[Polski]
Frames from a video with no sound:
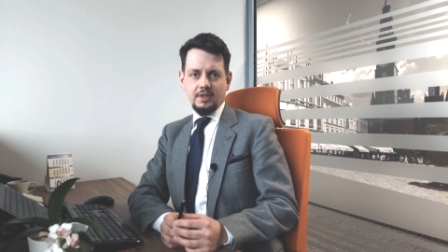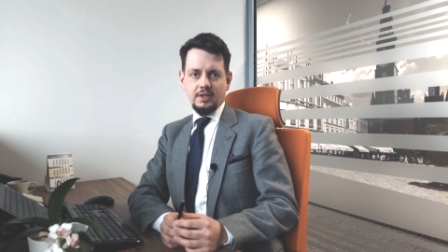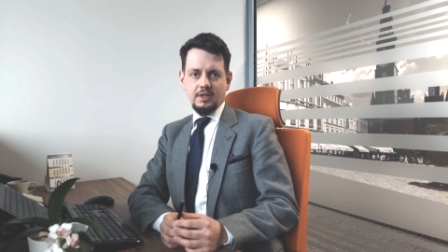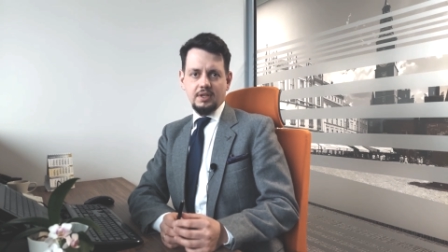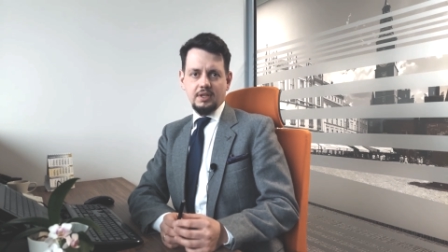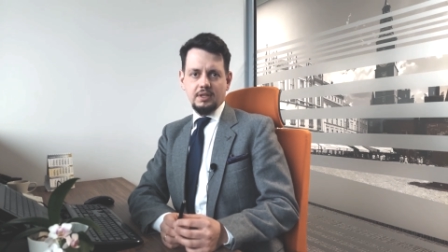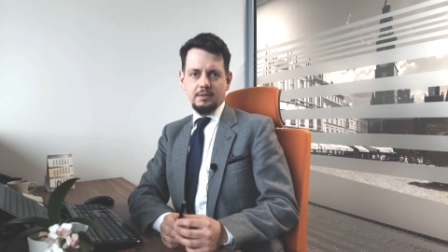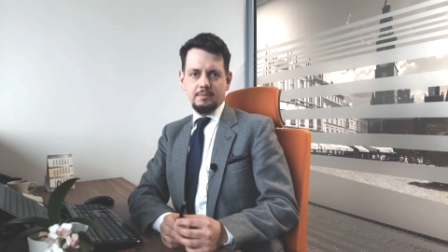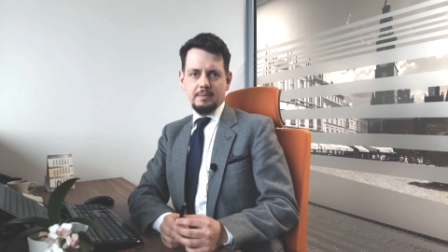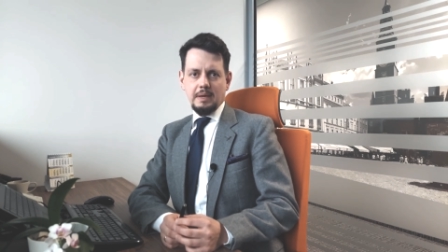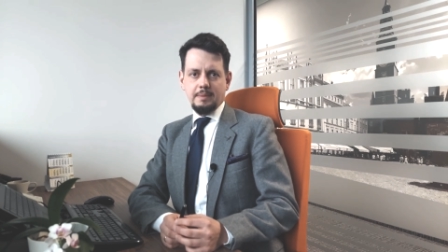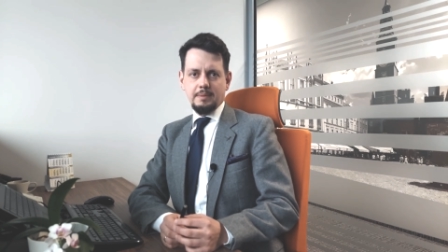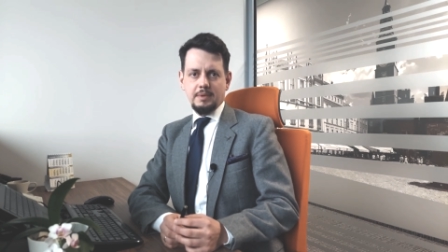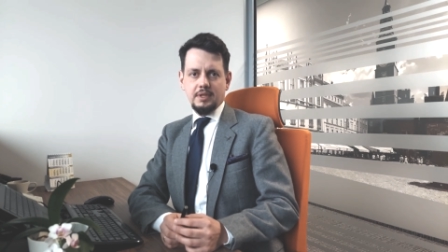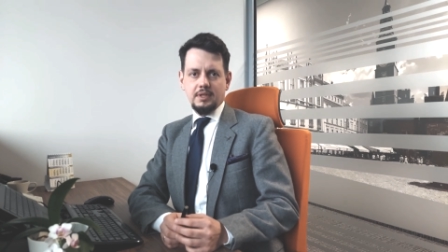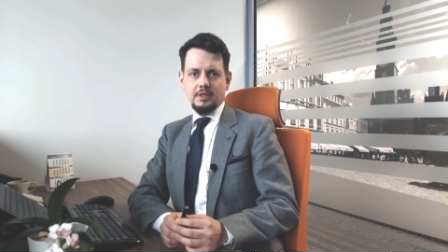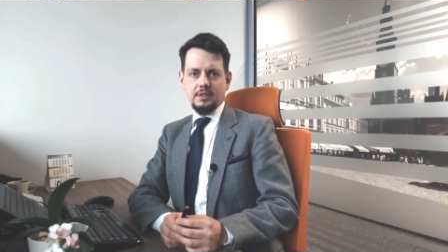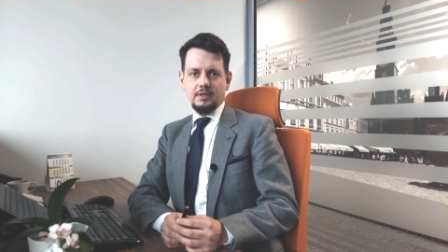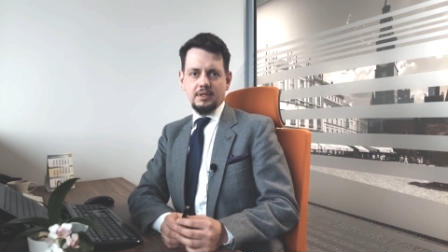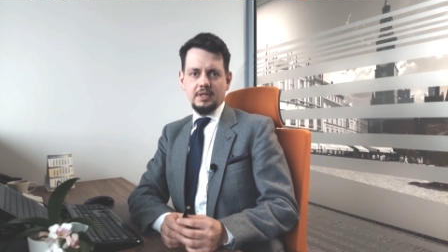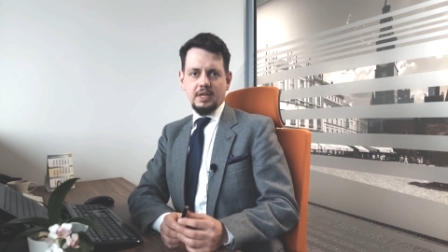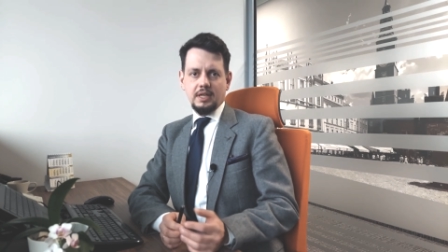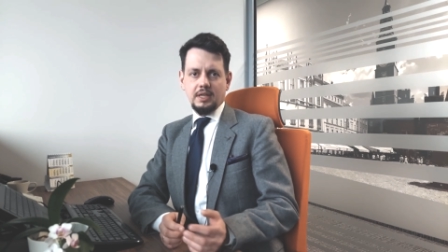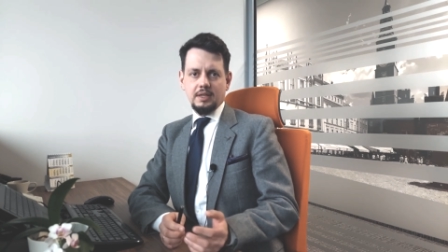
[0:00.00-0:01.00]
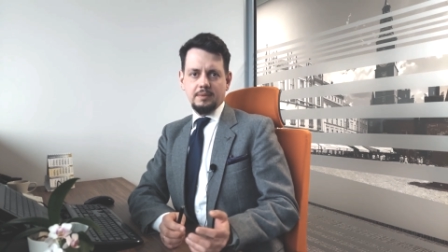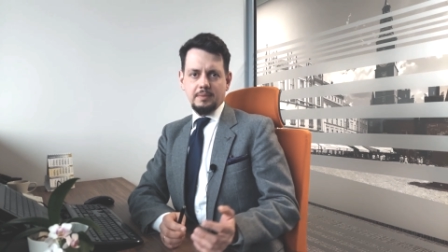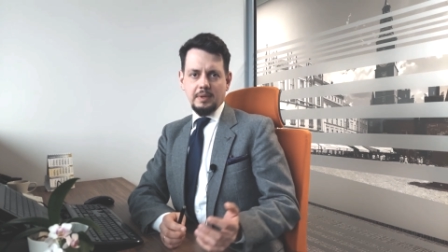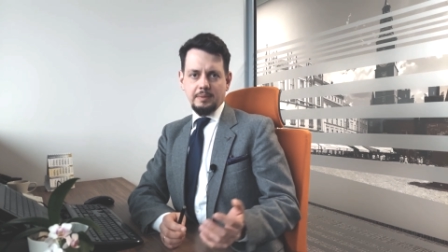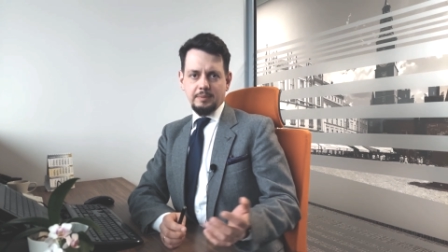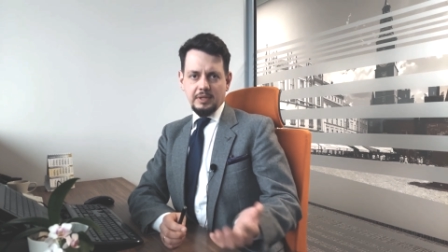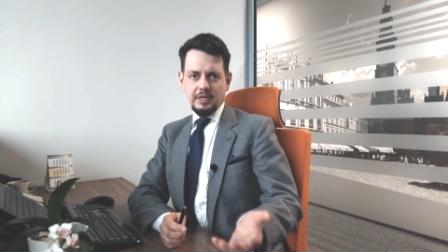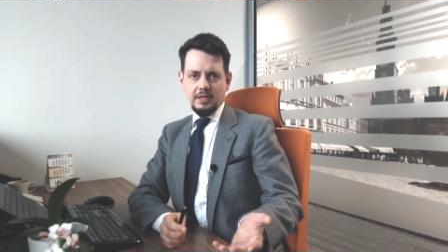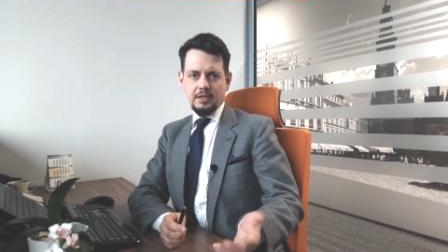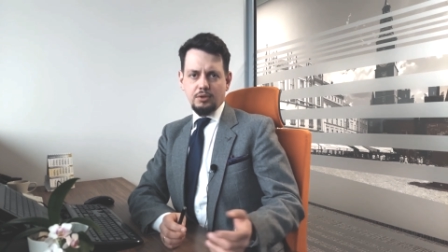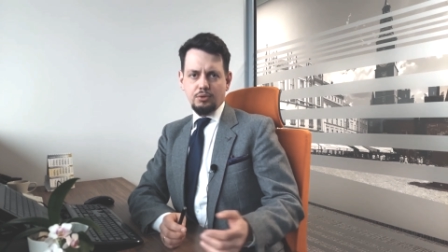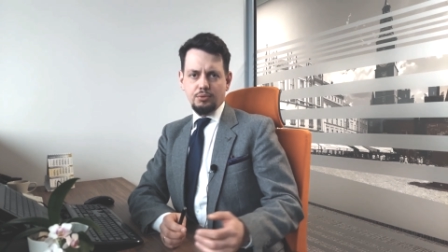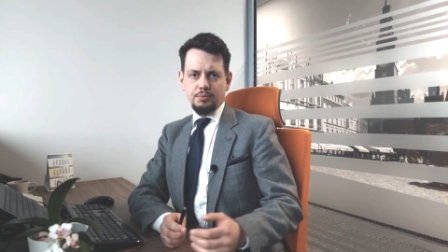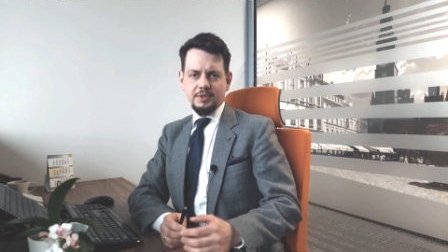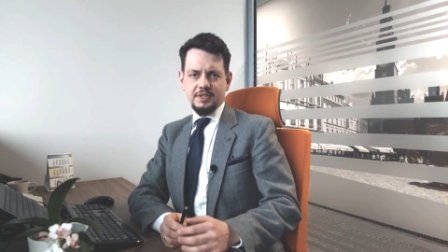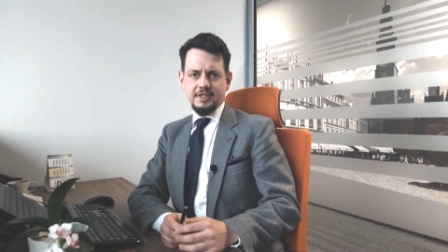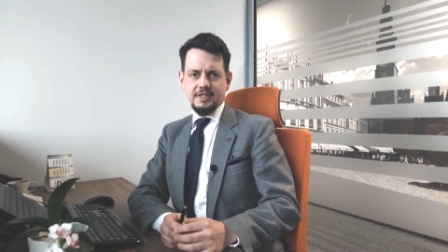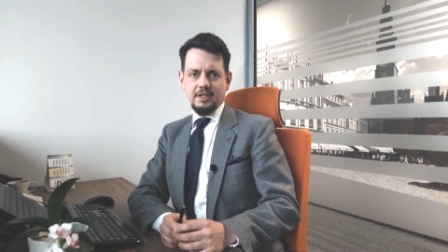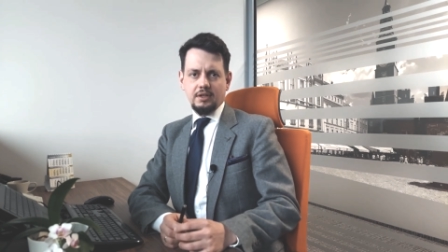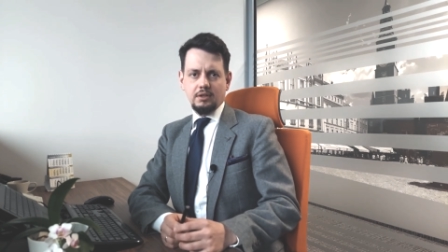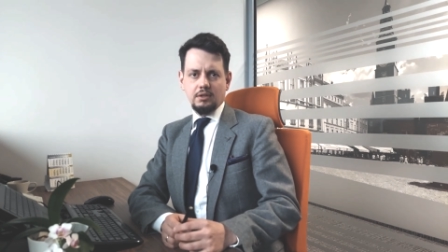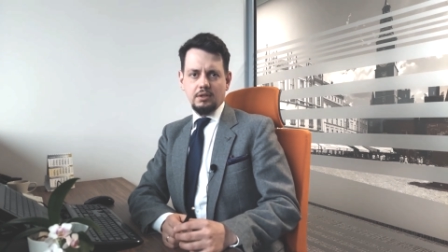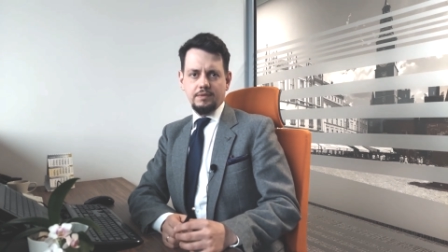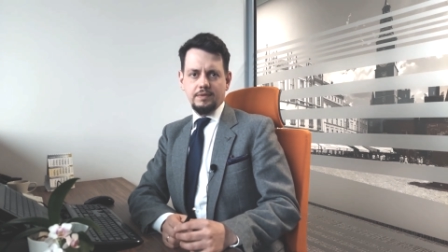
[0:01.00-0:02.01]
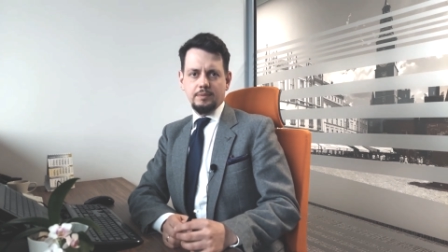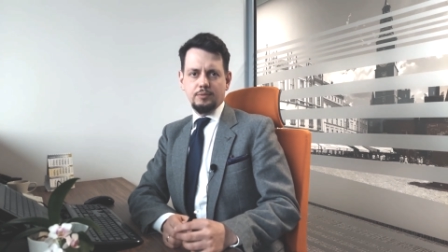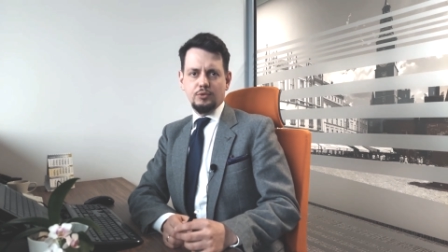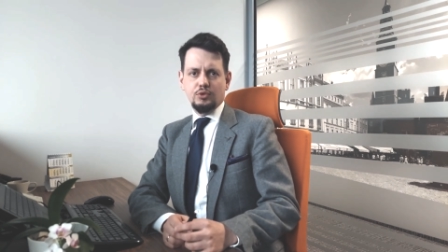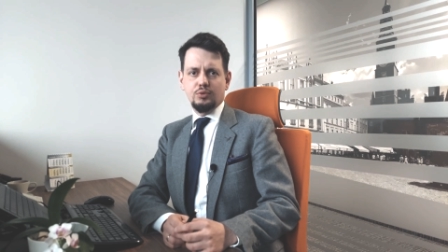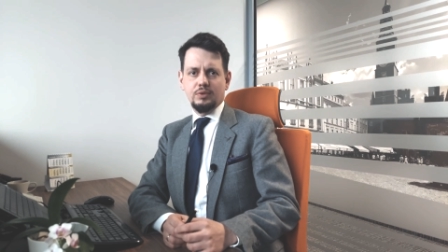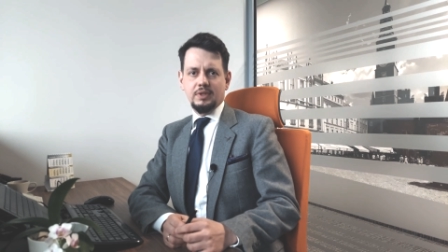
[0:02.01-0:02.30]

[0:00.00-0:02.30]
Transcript: E, mamy, jakie mamy na rynku międzynarodowym.